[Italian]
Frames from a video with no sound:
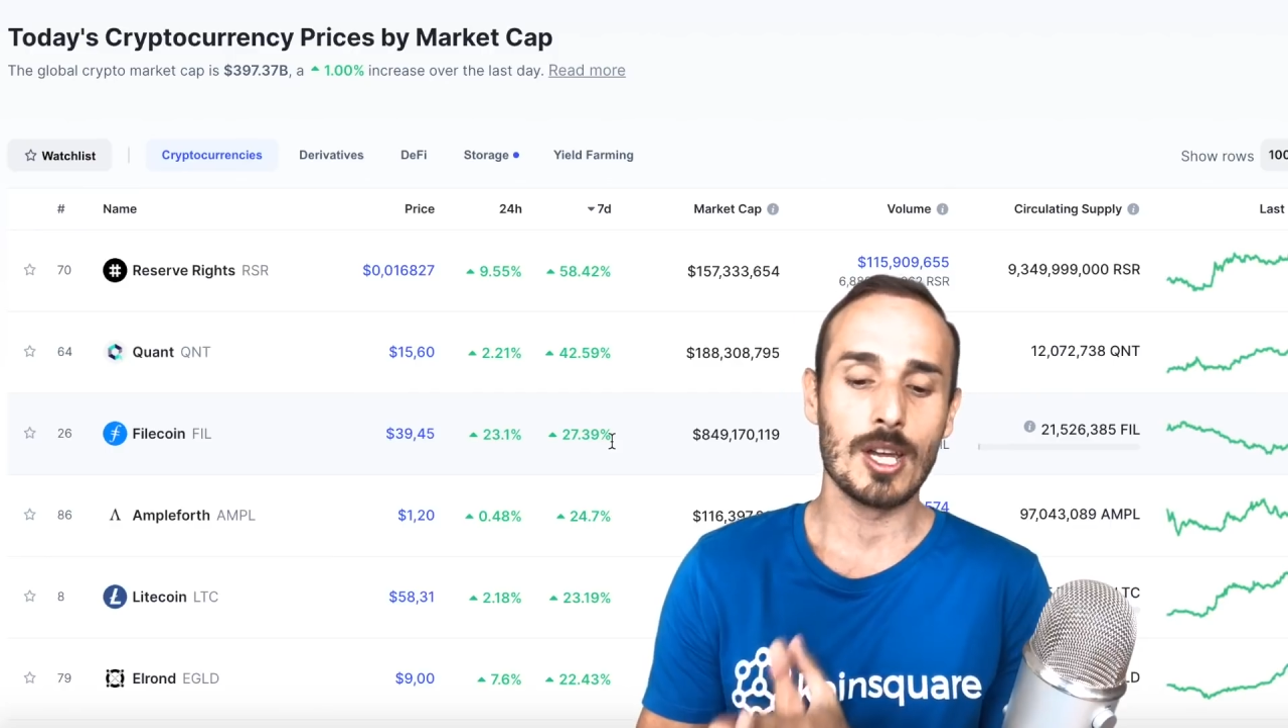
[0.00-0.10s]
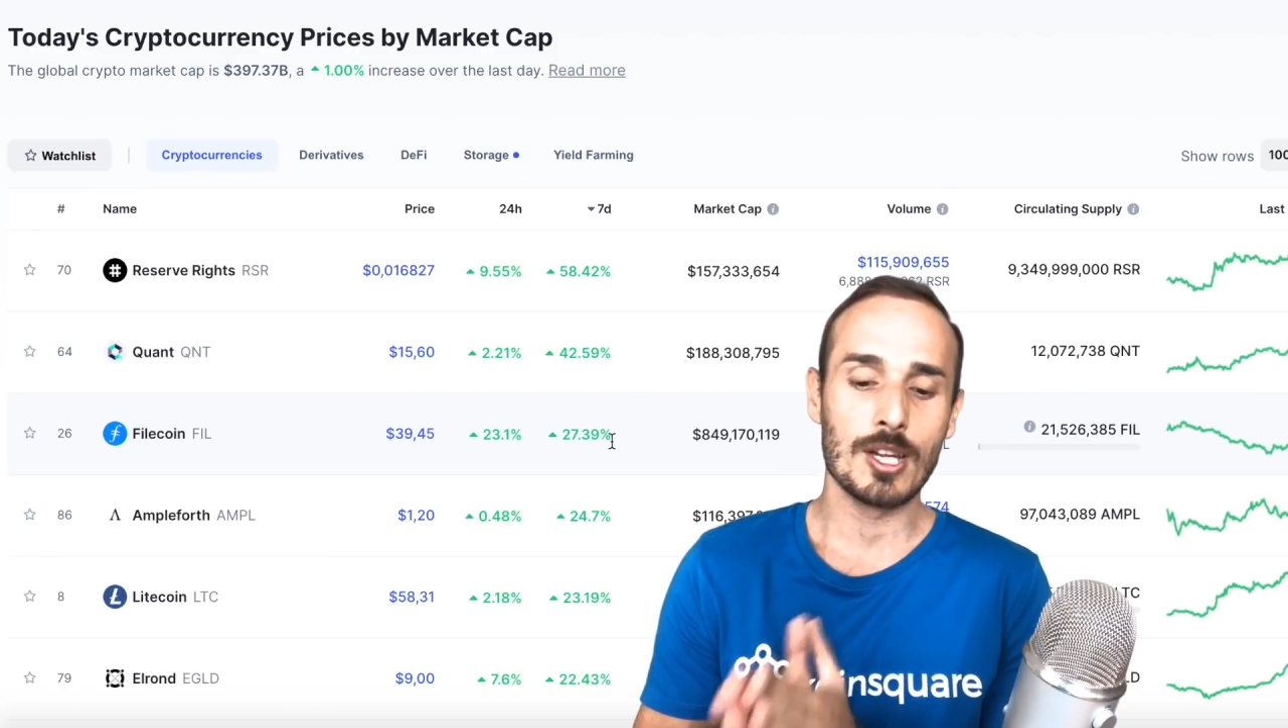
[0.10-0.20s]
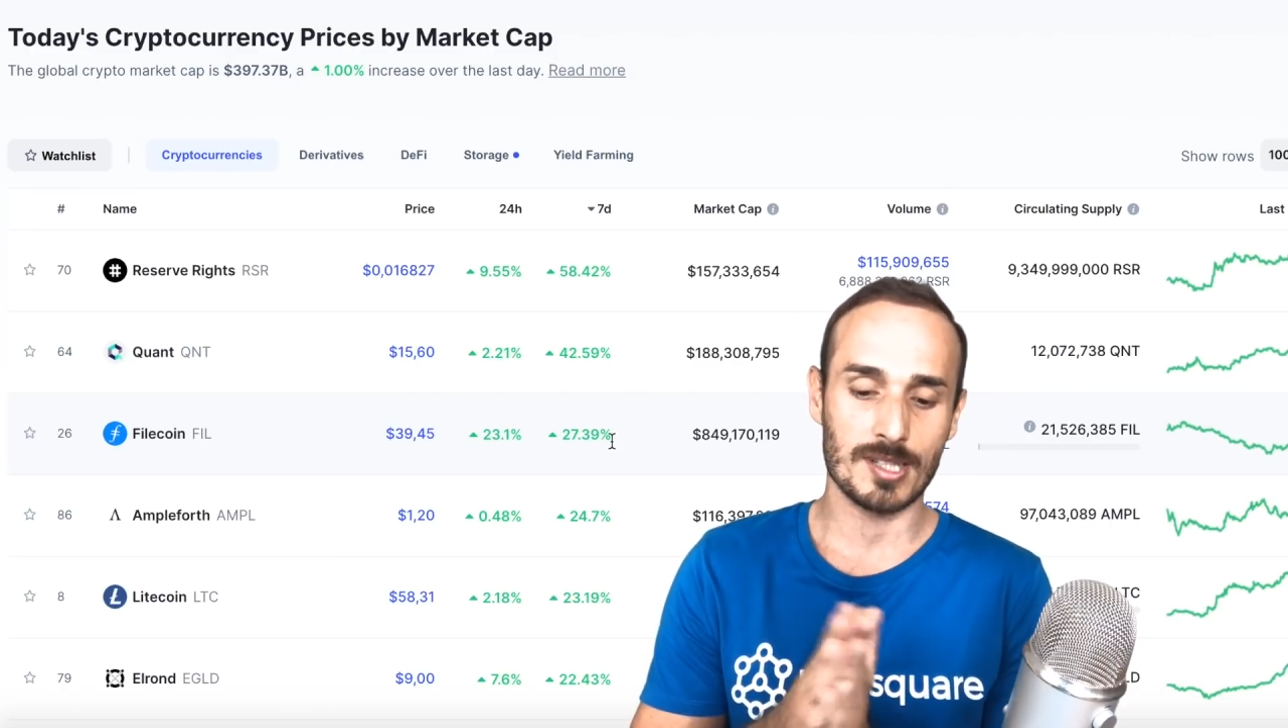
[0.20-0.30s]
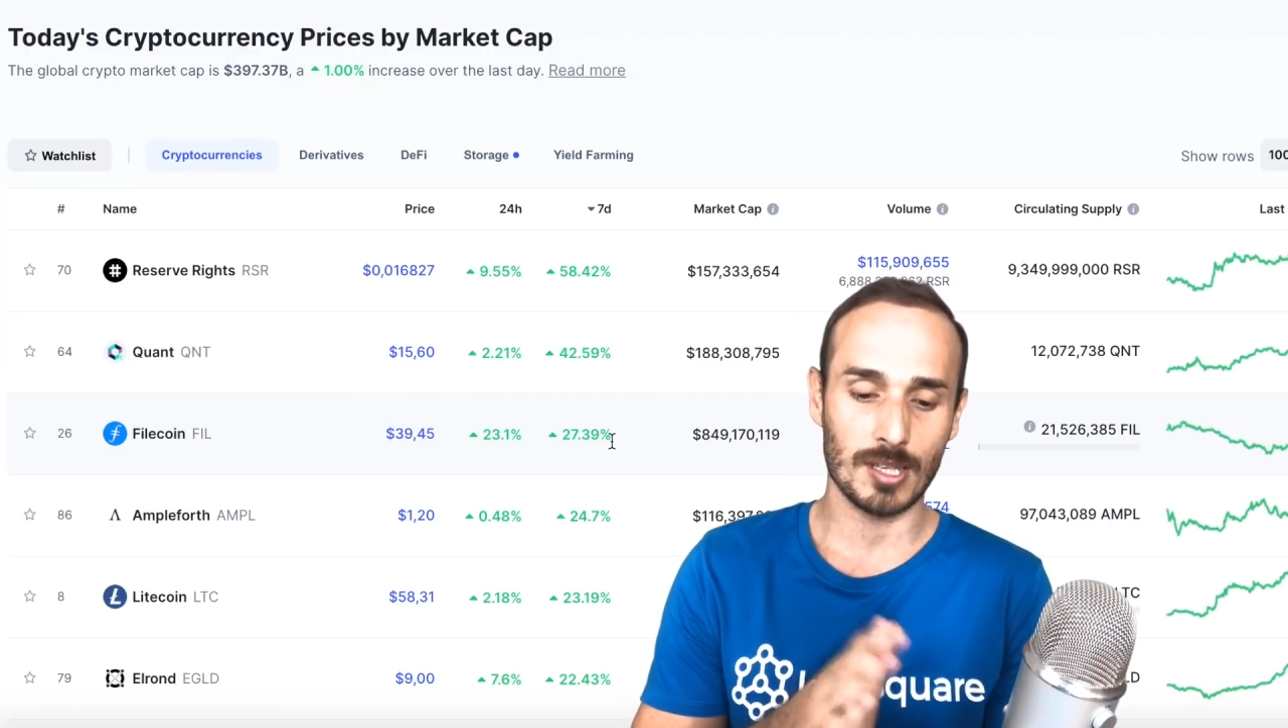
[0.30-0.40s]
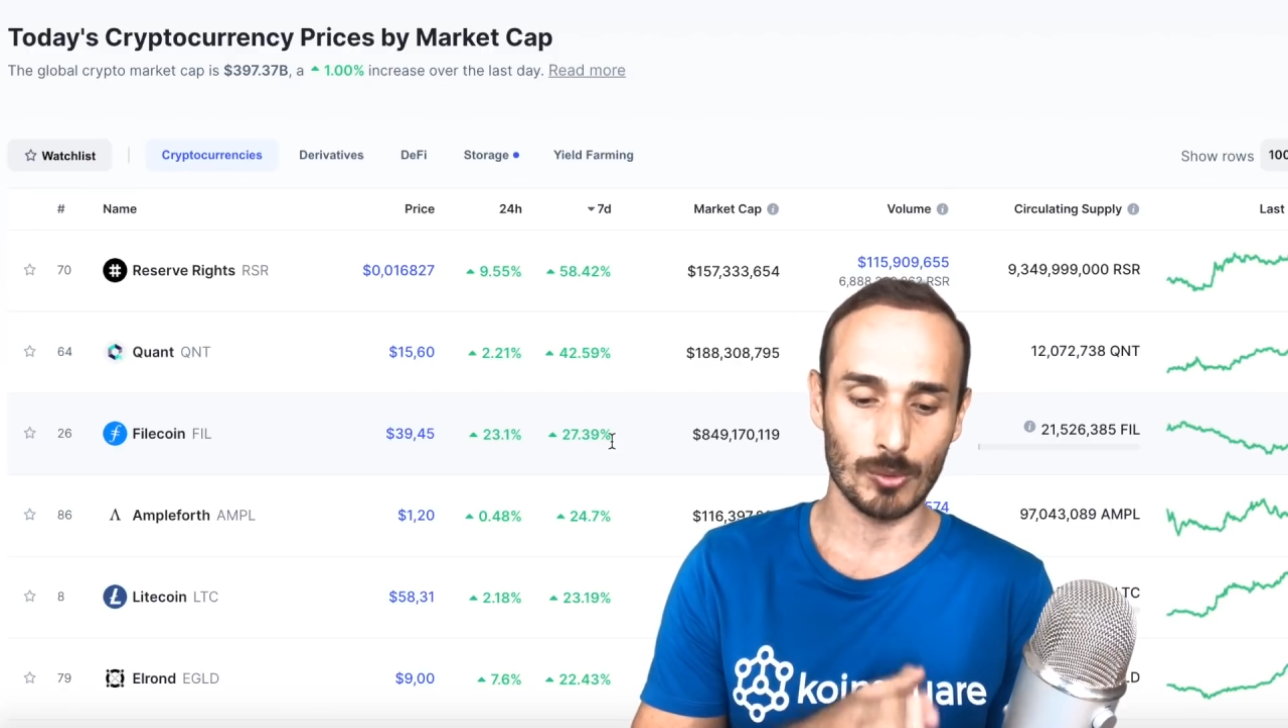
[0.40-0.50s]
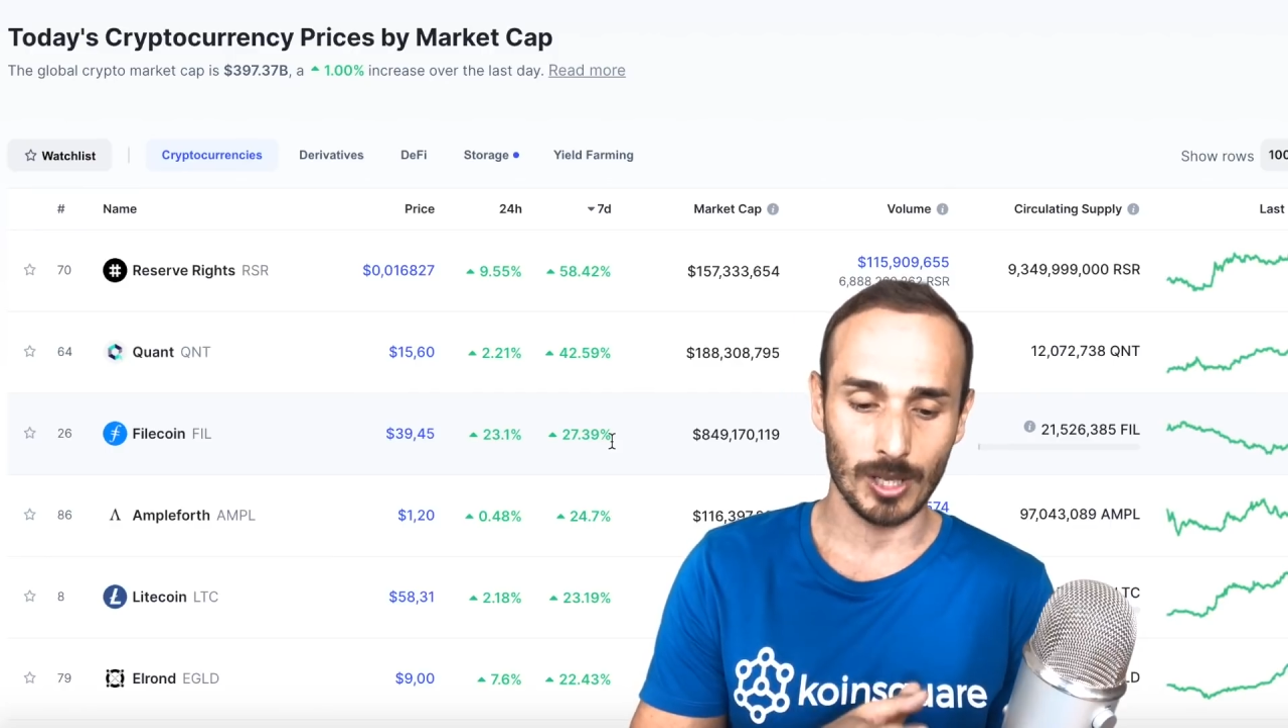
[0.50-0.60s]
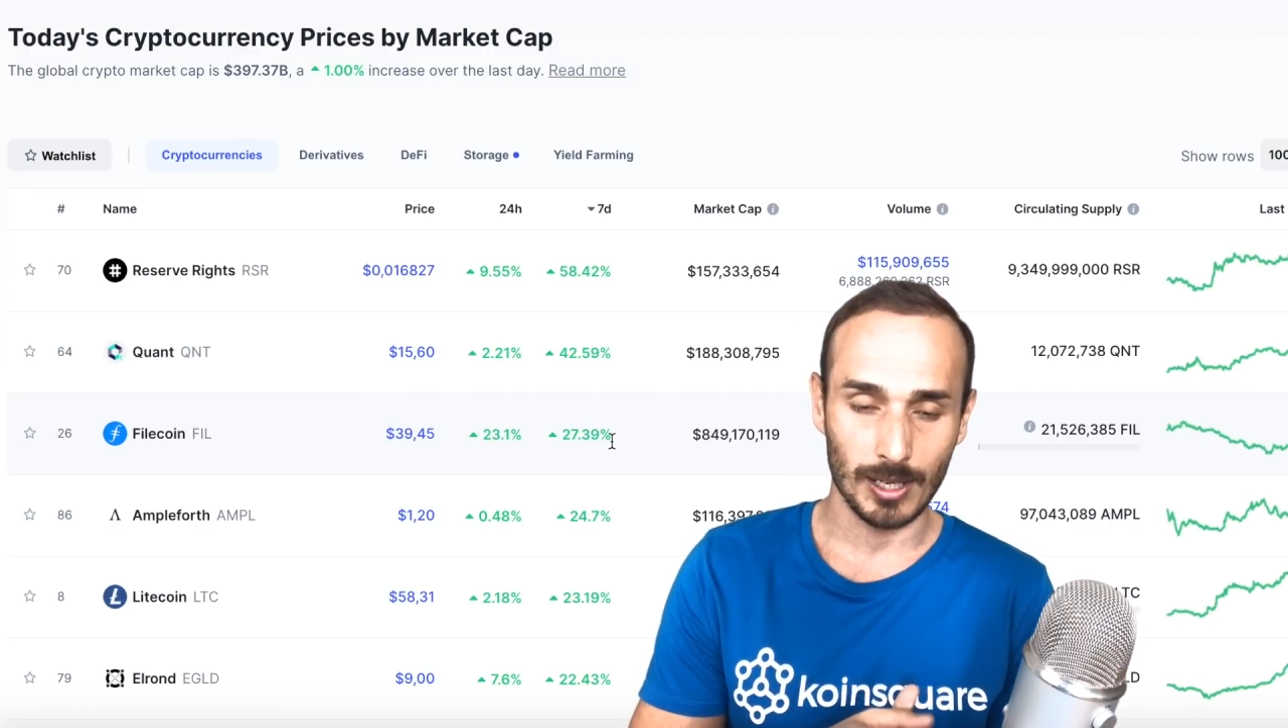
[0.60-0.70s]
c'è stato un,